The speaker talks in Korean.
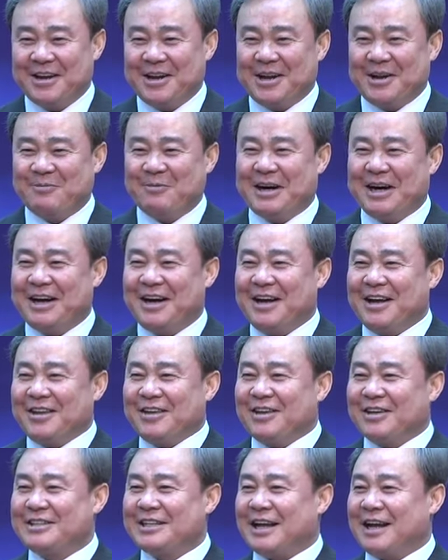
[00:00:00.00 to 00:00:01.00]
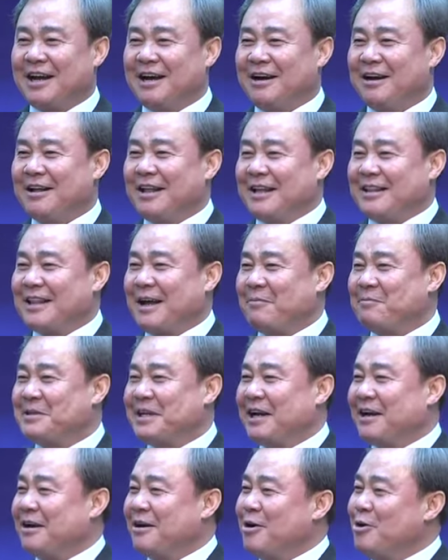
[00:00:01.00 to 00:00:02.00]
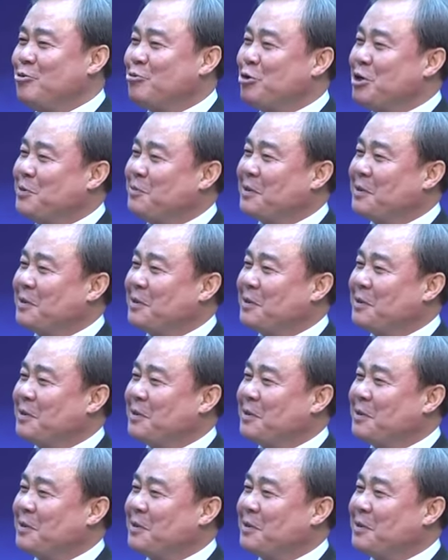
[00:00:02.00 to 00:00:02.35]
막 여자랑 남자랑 얼굴이 막